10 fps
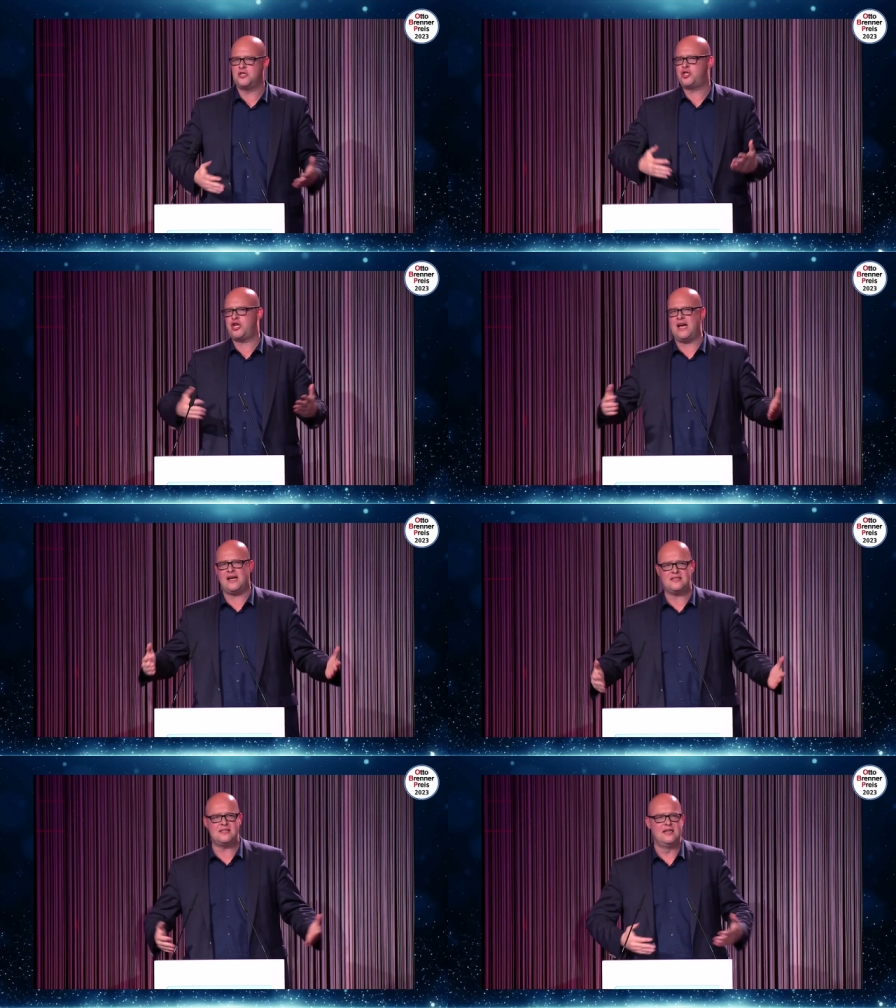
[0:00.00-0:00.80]
sind
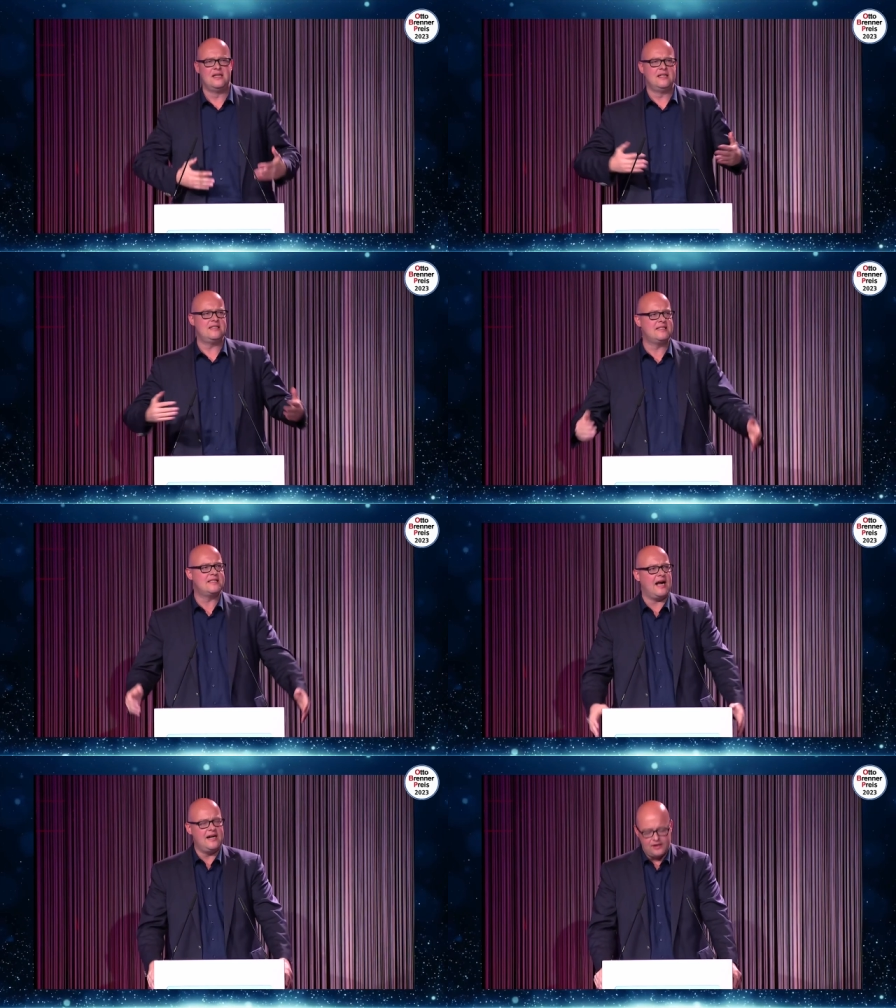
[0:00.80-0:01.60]
Shares, ist die
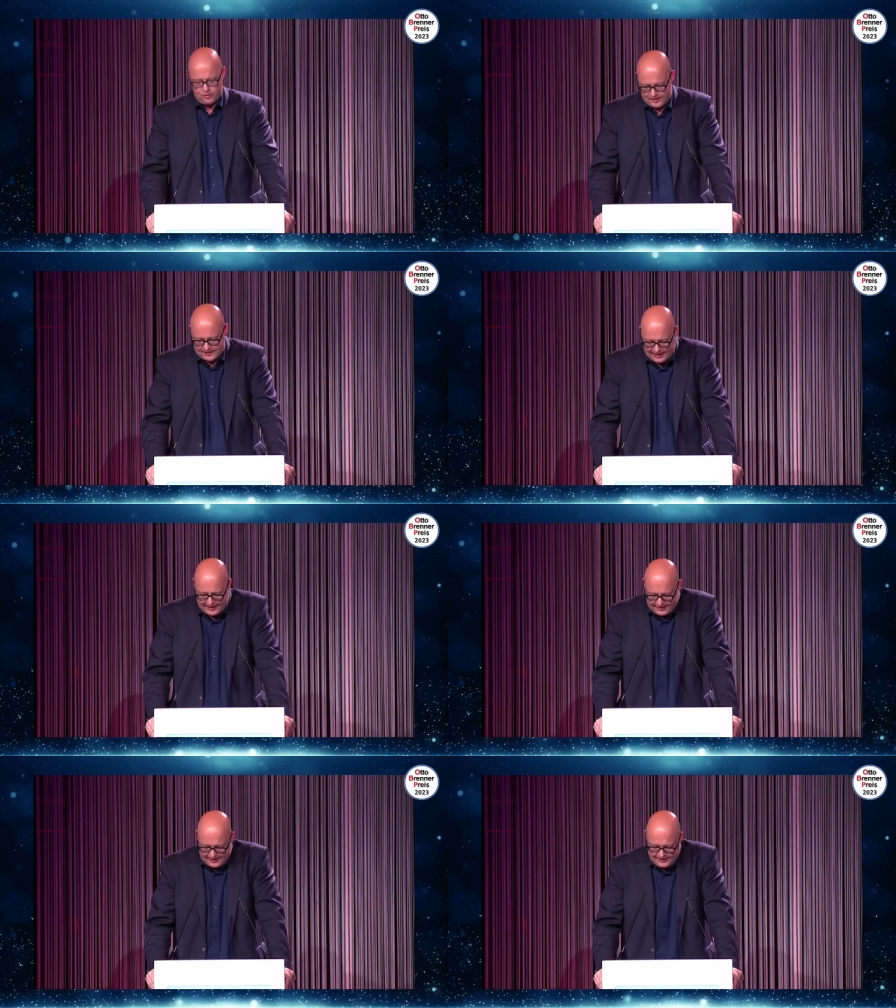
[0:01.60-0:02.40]
Zahl der
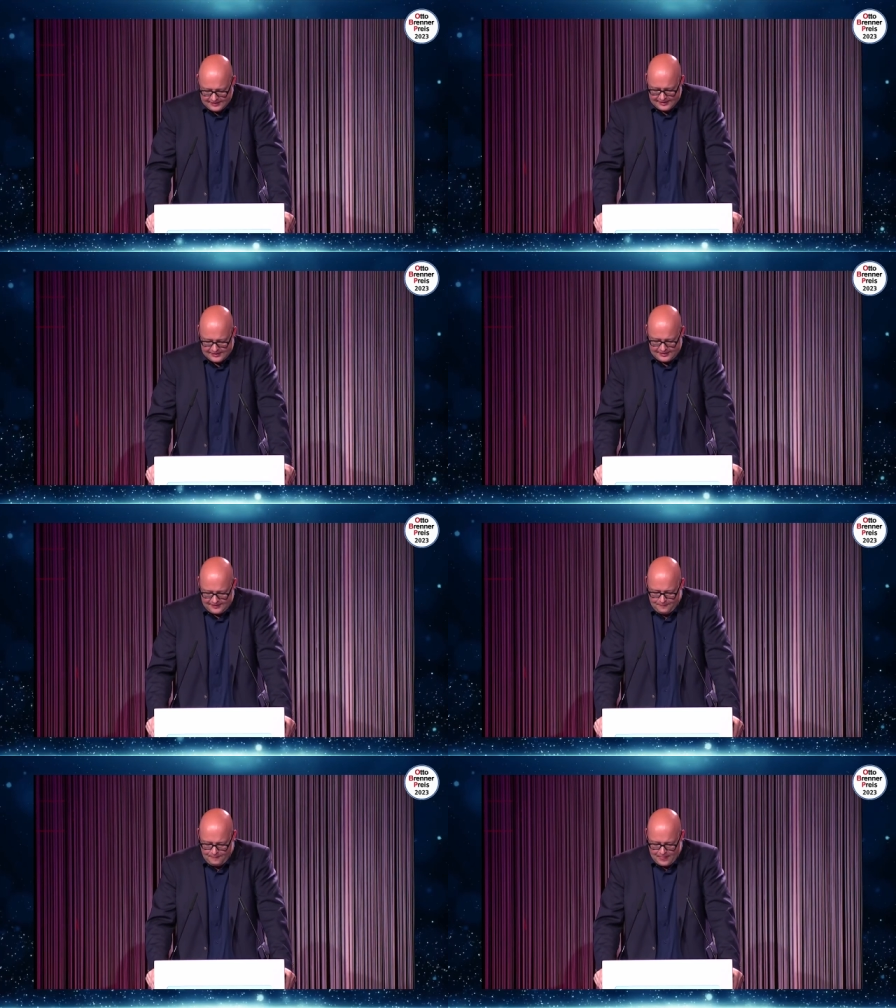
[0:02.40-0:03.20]
Kommentare. Ja?